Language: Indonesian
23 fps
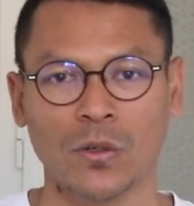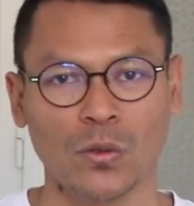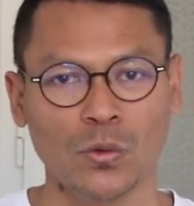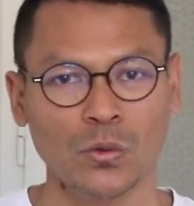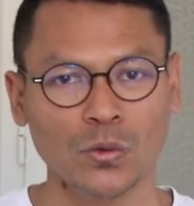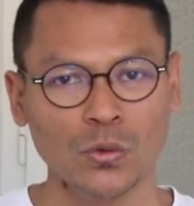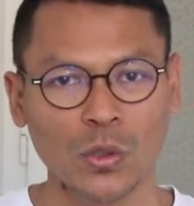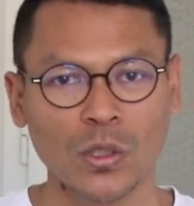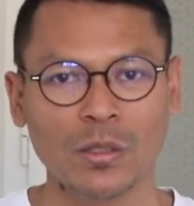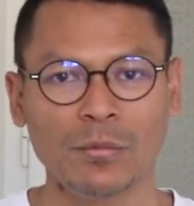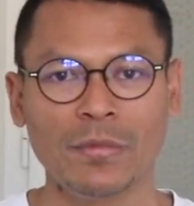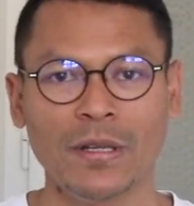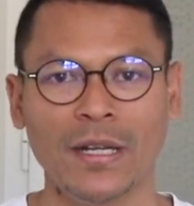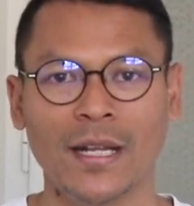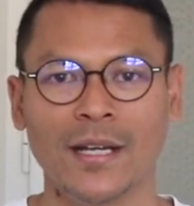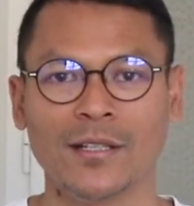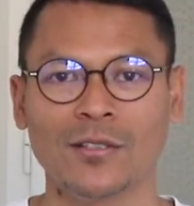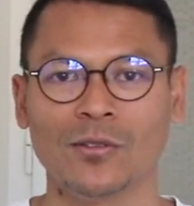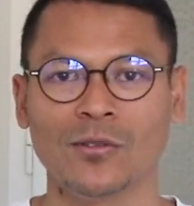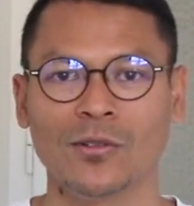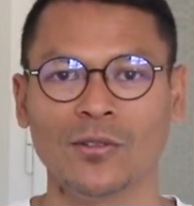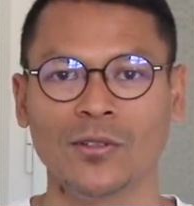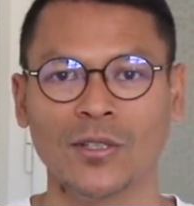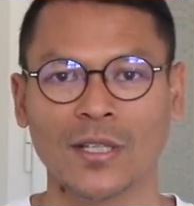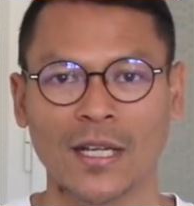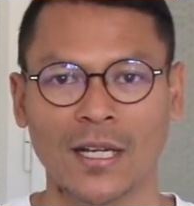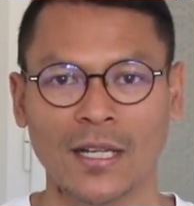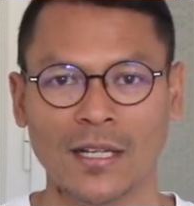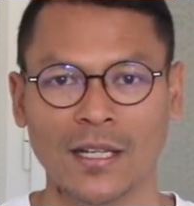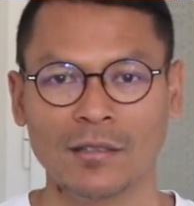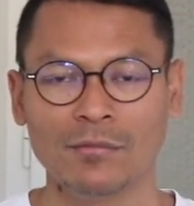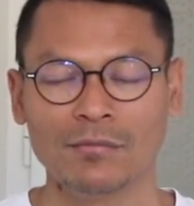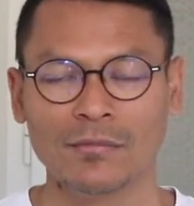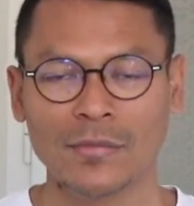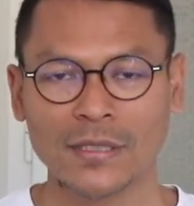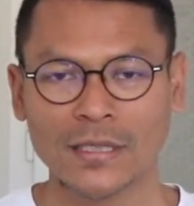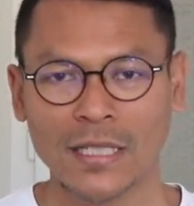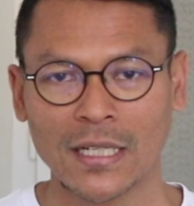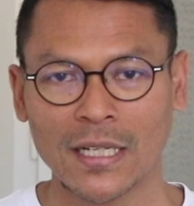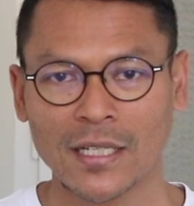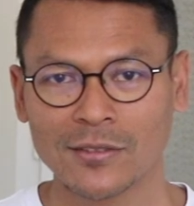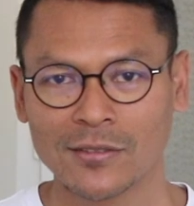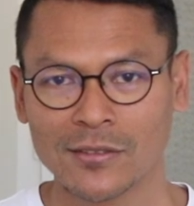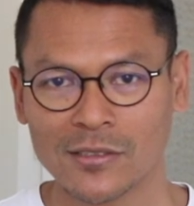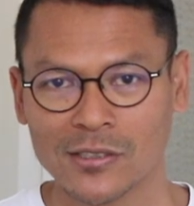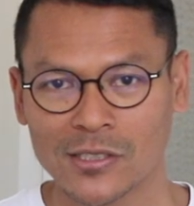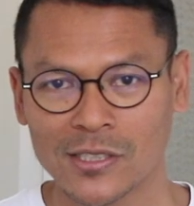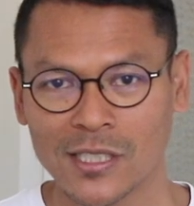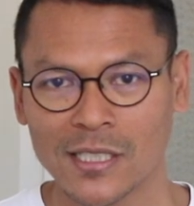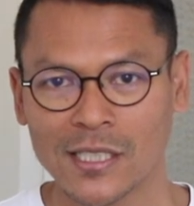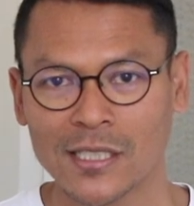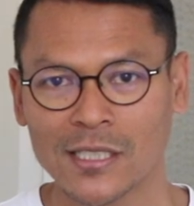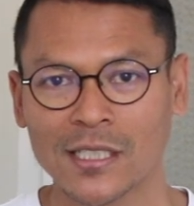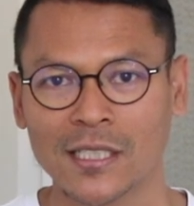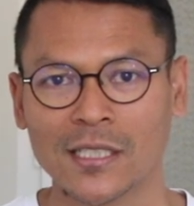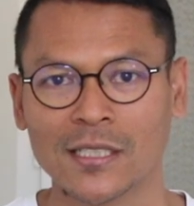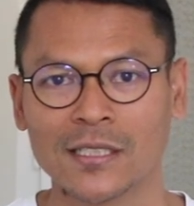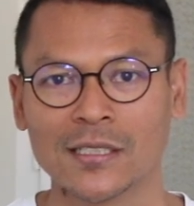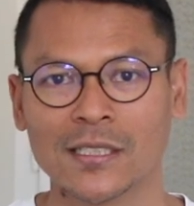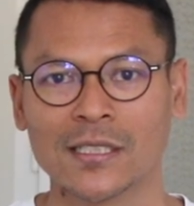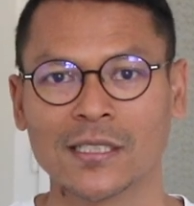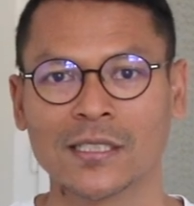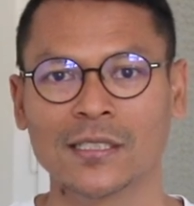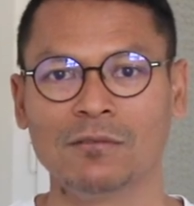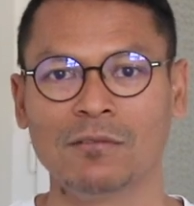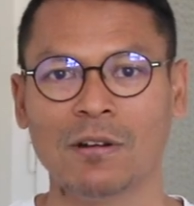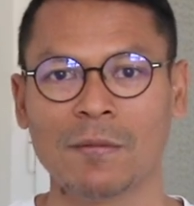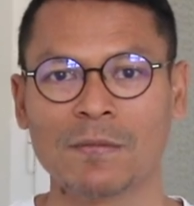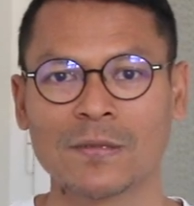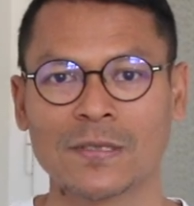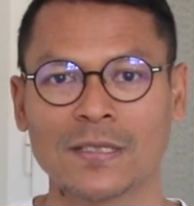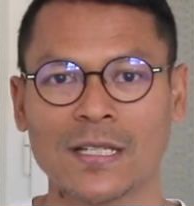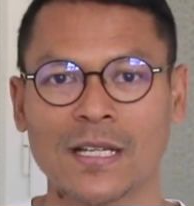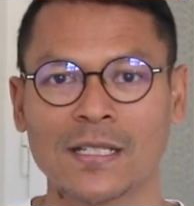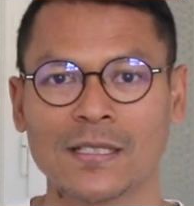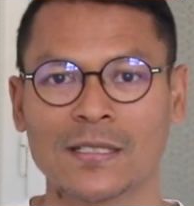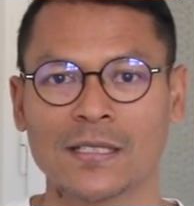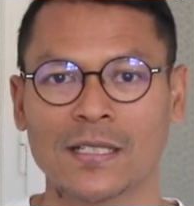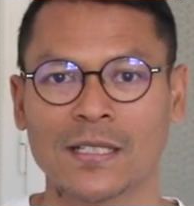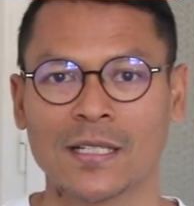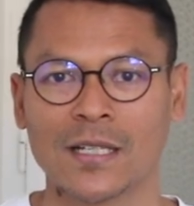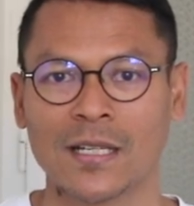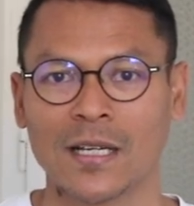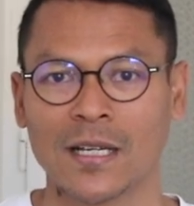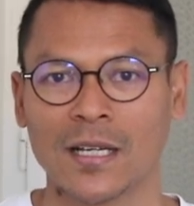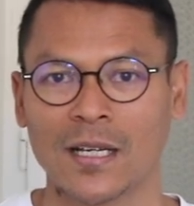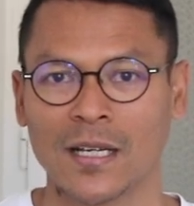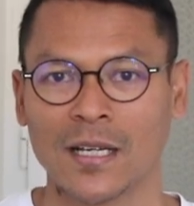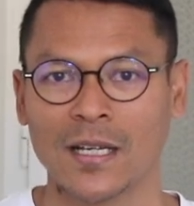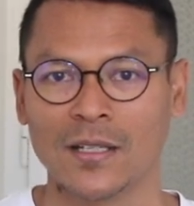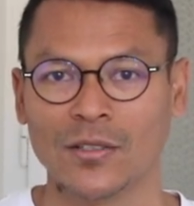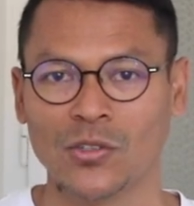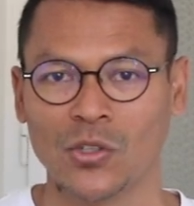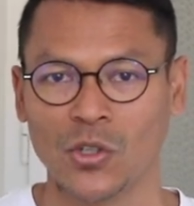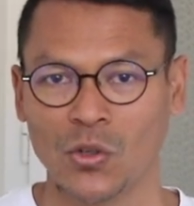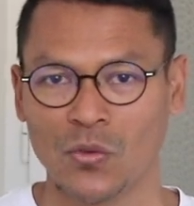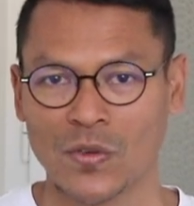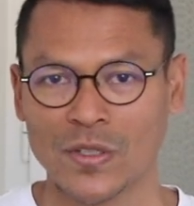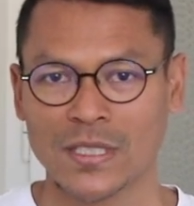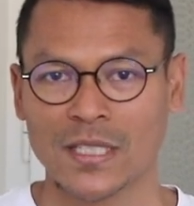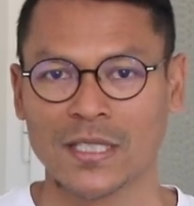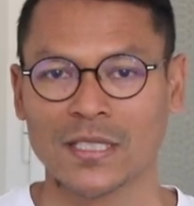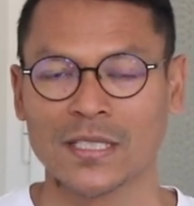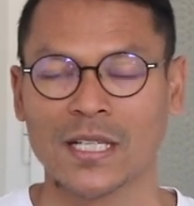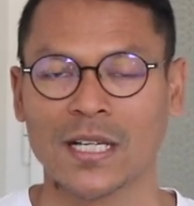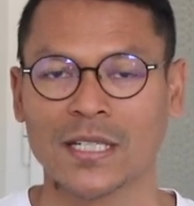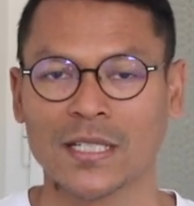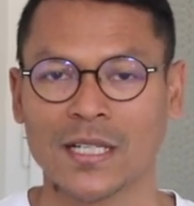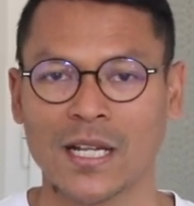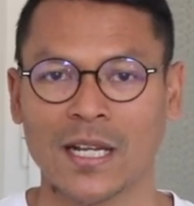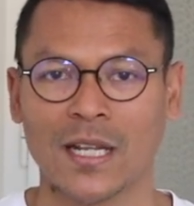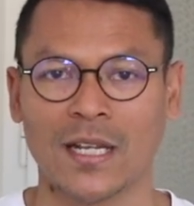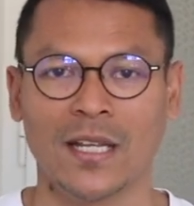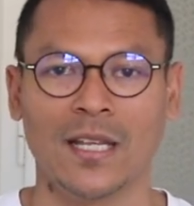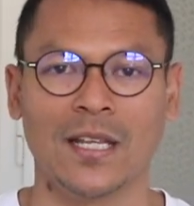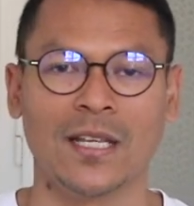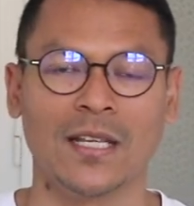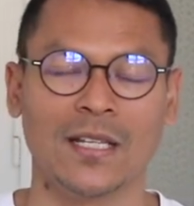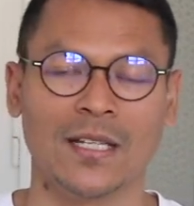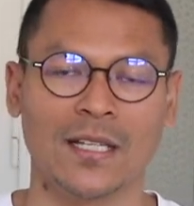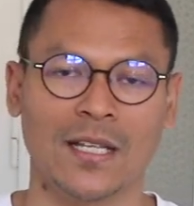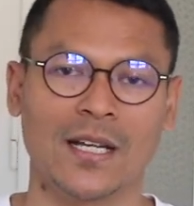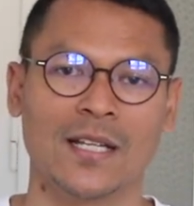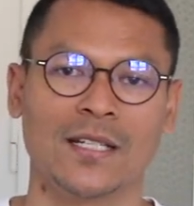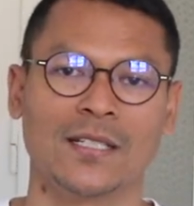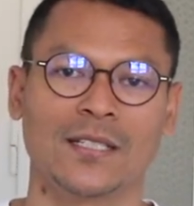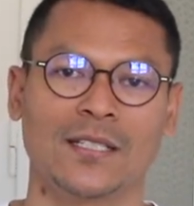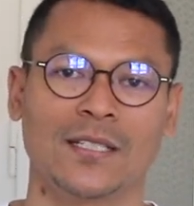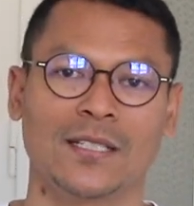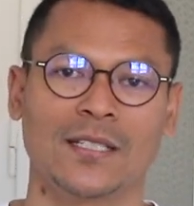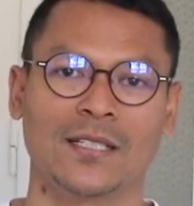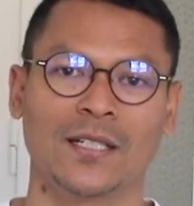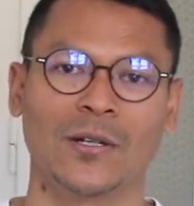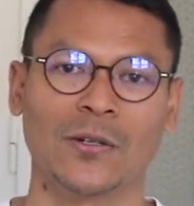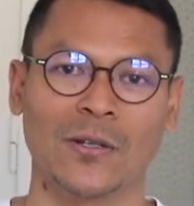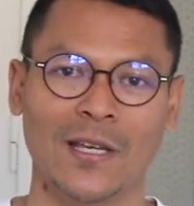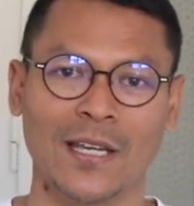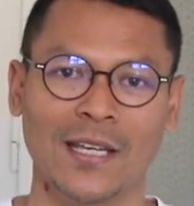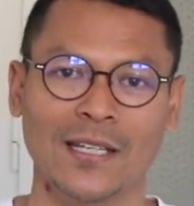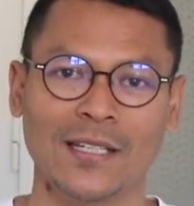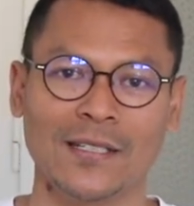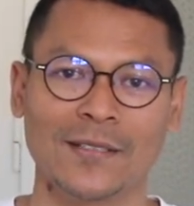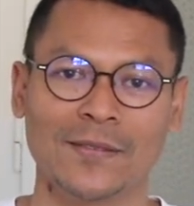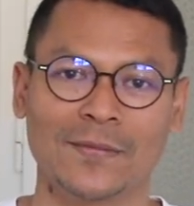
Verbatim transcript: untuk lebih lanjut, kalian bisa langsung cek ke website uh, universitas yang kalian inginkan. Oke? Okay?